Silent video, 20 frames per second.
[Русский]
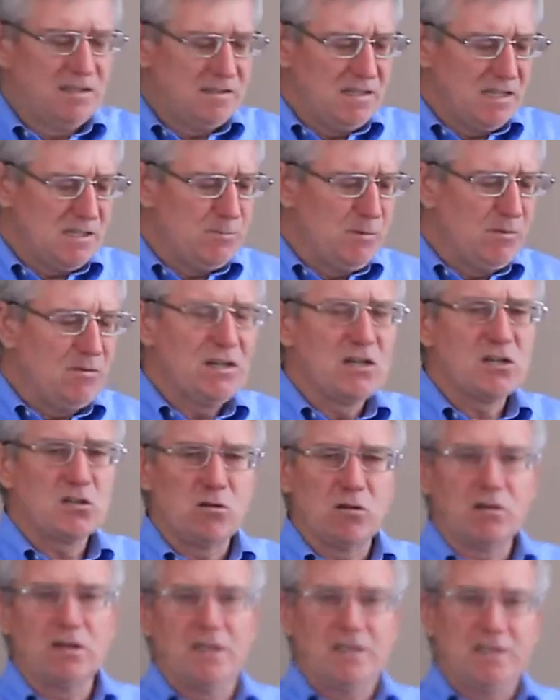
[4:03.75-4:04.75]
И здесь мы видели,
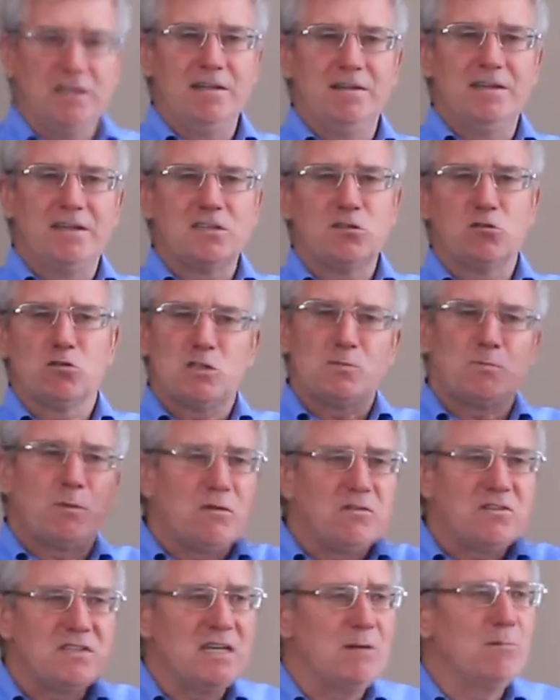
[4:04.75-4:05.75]
что ходил Иисус
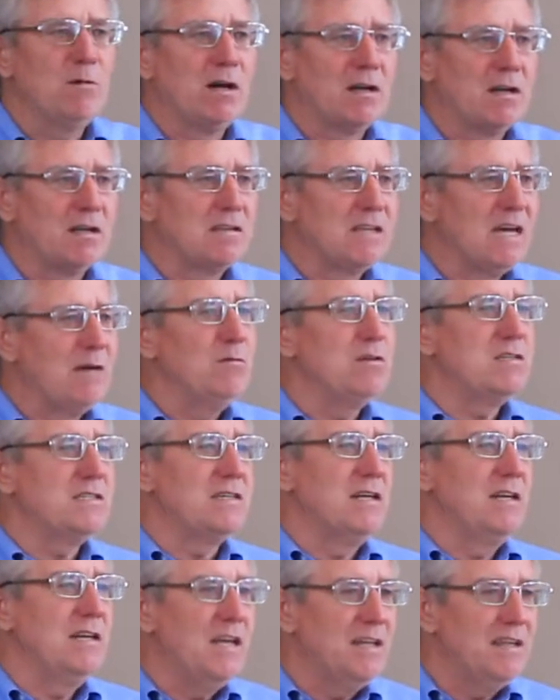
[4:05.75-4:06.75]
по всем городам и
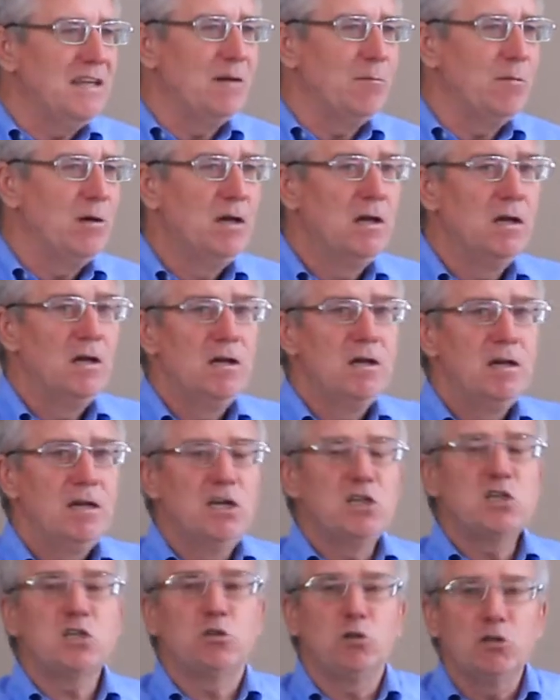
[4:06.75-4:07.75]
селениям
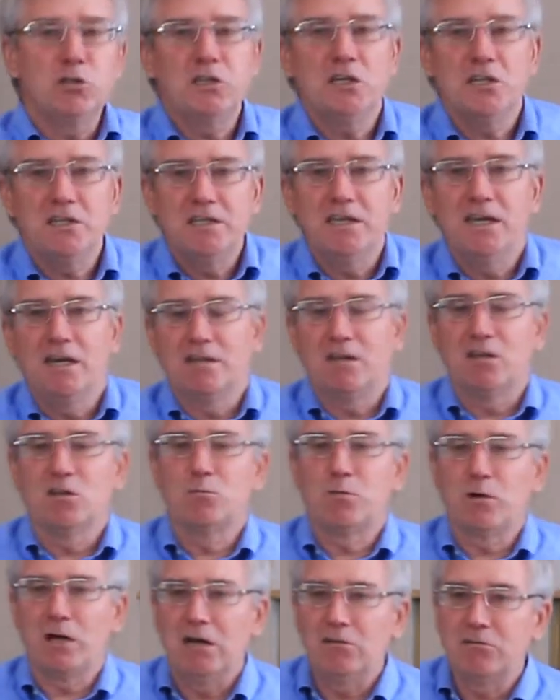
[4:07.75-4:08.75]
и что-то
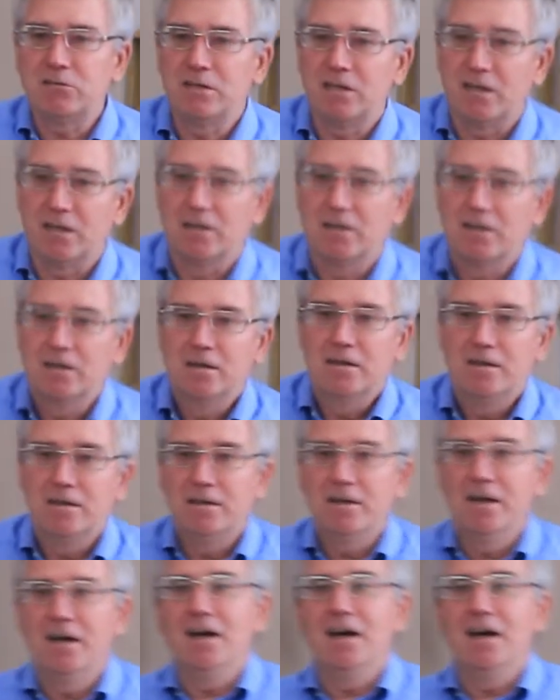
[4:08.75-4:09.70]
делал, правда? Не